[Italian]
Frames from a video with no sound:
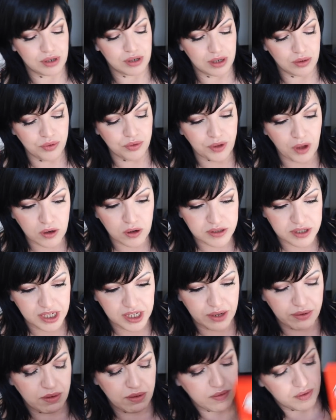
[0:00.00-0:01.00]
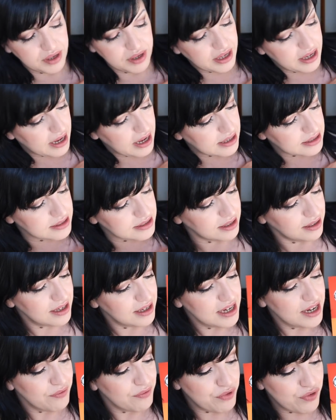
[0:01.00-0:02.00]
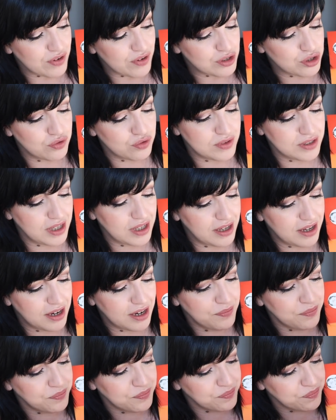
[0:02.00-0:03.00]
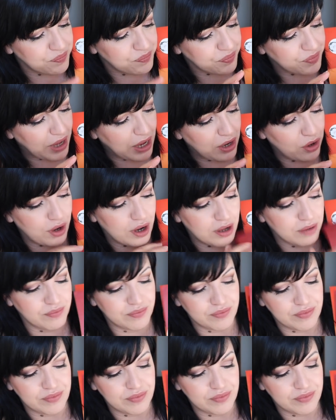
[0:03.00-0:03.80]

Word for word: che è l'unica cosa che avevo in casa, vi faccio vedere. Allora,